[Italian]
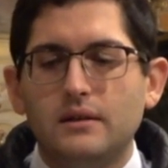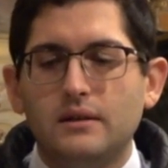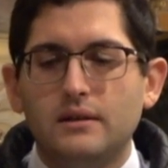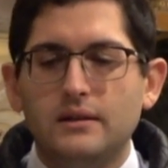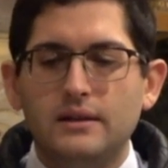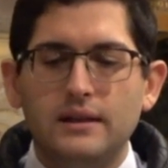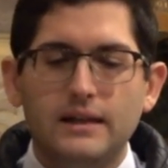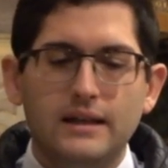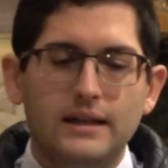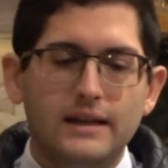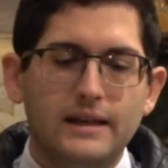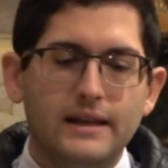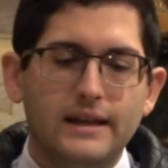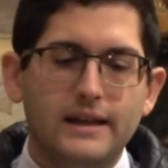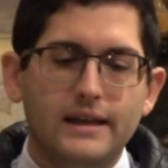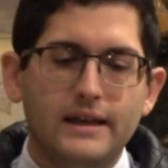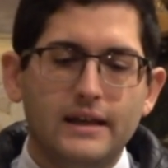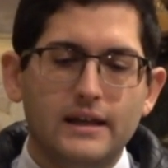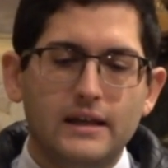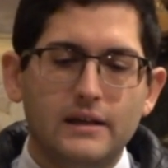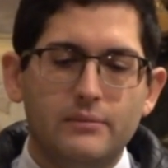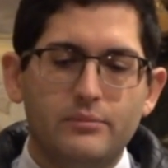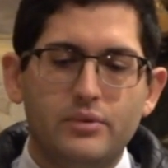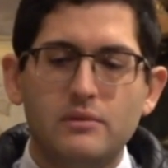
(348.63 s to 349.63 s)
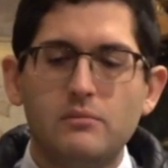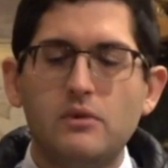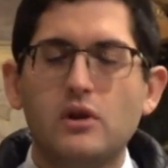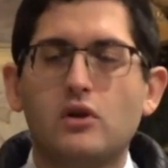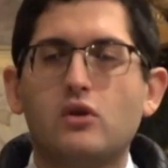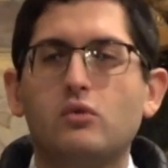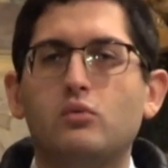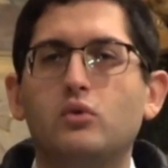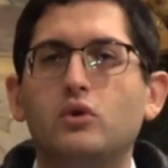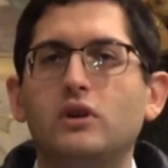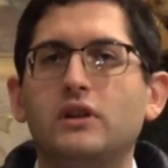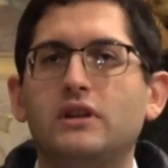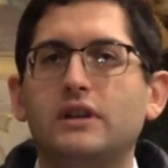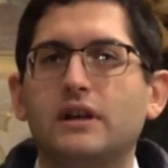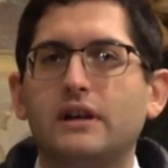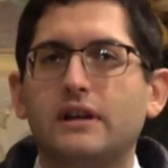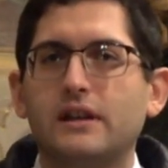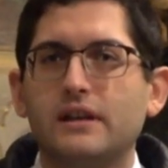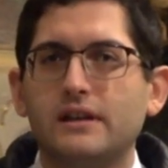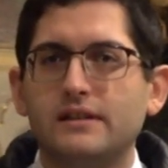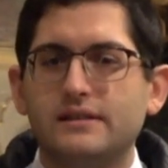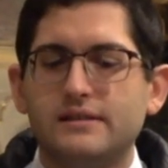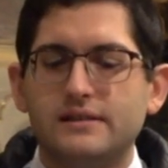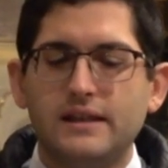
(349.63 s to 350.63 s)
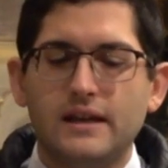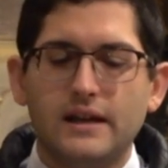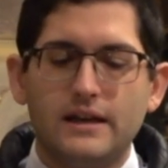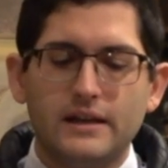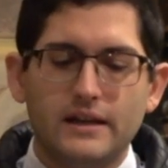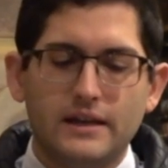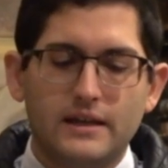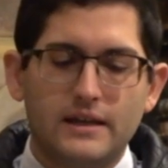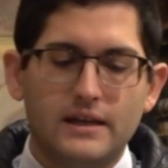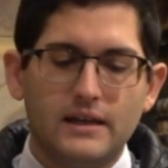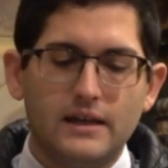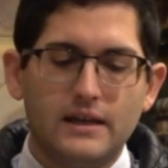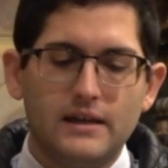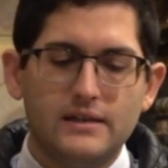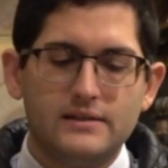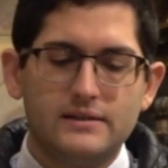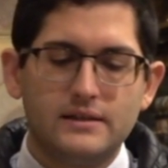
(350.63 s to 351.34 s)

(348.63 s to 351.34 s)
nelle prime comunità cristiane che